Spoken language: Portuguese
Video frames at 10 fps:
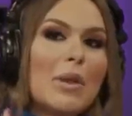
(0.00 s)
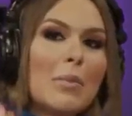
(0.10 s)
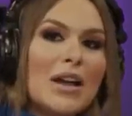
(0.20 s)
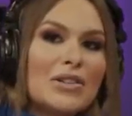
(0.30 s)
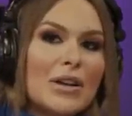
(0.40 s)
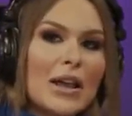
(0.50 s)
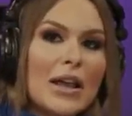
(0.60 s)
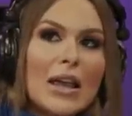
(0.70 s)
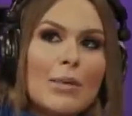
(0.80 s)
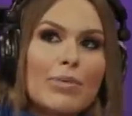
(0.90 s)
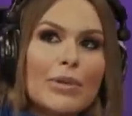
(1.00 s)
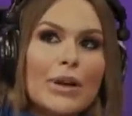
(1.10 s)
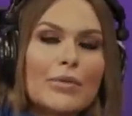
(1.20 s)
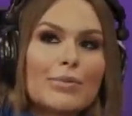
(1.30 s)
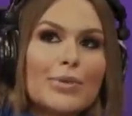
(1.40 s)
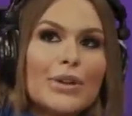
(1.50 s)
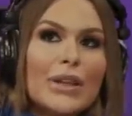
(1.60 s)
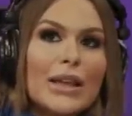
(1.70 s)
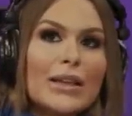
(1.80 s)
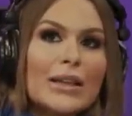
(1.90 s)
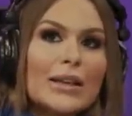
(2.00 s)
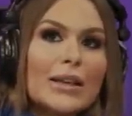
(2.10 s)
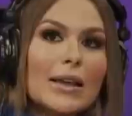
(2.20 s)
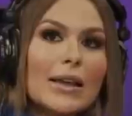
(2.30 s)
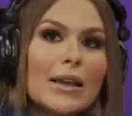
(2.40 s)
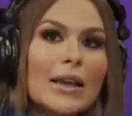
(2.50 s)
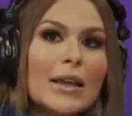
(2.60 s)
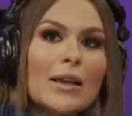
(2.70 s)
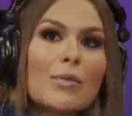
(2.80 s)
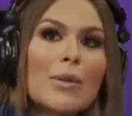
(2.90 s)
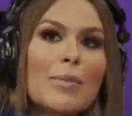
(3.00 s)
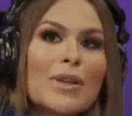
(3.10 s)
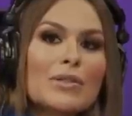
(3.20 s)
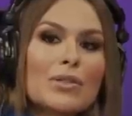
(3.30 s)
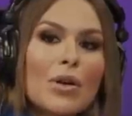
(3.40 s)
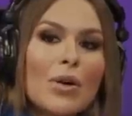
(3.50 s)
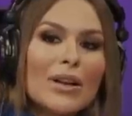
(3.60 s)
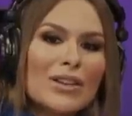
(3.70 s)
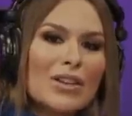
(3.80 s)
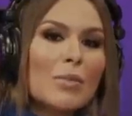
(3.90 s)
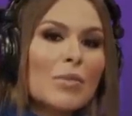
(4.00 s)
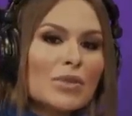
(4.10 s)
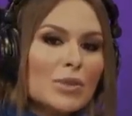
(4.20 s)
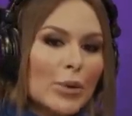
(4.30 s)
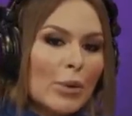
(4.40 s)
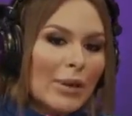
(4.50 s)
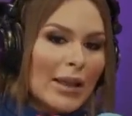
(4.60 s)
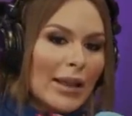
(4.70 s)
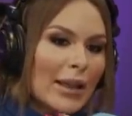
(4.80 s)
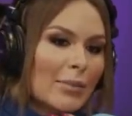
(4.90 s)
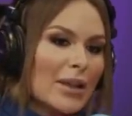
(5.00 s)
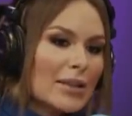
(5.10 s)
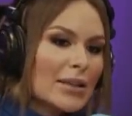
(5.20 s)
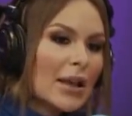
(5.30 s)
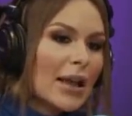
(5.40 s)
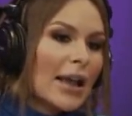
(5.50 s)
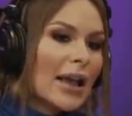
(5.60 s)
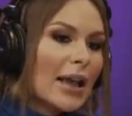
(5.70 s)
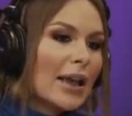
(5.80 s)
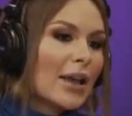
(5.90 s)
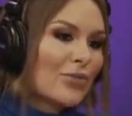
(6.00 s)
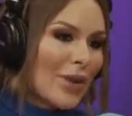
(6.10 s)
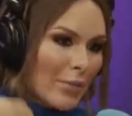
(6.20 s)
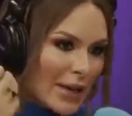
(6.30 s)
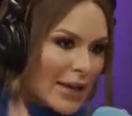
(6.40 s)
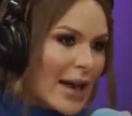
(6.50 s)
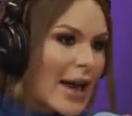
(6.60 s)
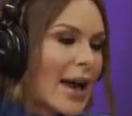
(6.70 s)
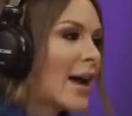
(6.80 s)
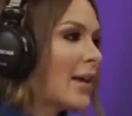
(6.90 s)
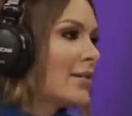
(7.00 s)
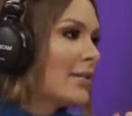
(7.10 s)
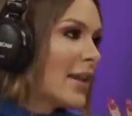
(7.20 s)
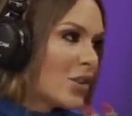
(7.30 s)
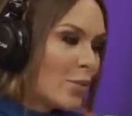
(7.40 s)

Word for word: minha imagem na época, porque é uma pessoa que tinha muitos problemas é, familiares, né,